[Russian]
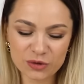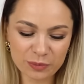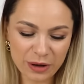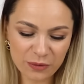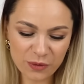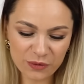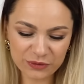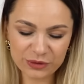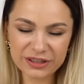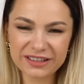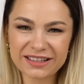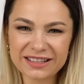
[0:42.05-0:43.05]
упаковку
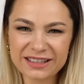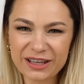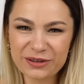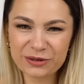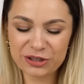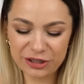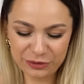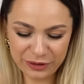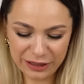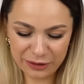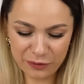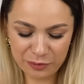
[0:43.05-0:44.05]
и достаешь эту
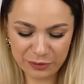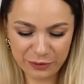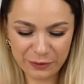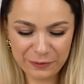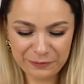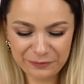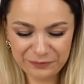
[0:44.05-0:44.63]
коробку.